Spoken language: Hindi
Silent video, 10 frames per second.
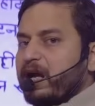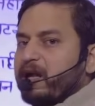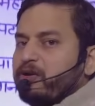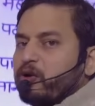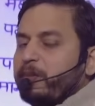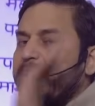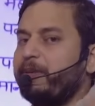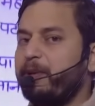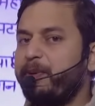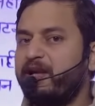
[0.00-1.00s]
गए
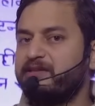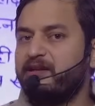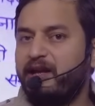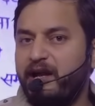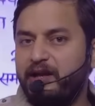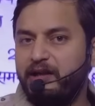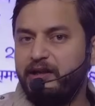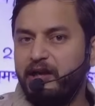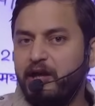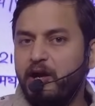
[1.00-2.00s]
डॉक्यूमेंट वेरिफिकेशन कराने
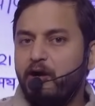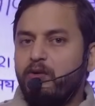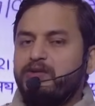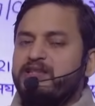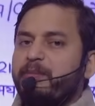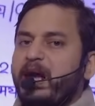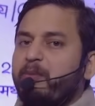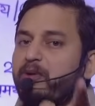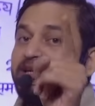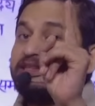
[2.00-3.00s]
के लिए और उस समय
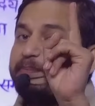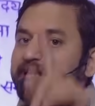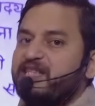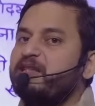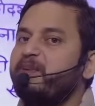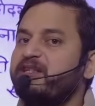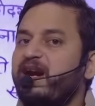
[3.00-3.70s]
आपको इस बेसिस पर